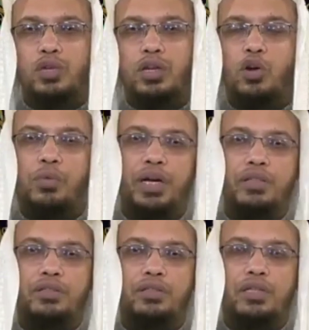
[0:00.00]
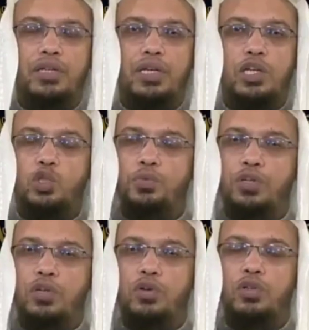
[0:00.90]
রসুলিল্লাহ বাদ
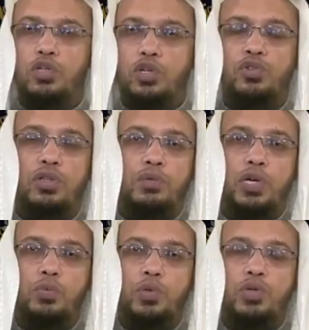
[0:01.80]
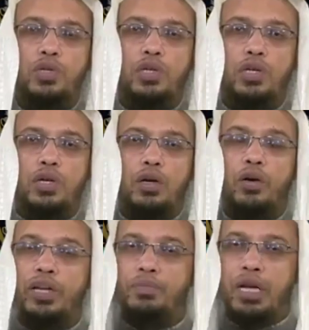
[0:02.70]
সুপ্রিয় দর্শক শ্রোতা ভাই বোন
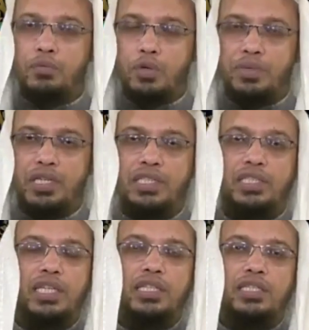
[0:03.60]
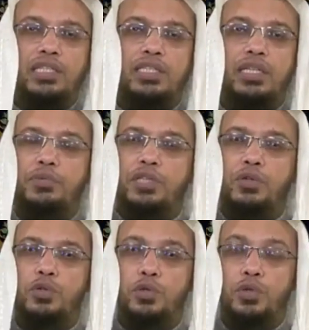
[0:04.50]
অনেক ভাই বোন আমাদের কাছে জানতে চেয়েছেন এমনকি
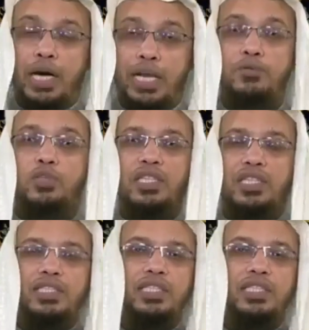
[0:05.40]
কোনো কোনো আলেমও জানতে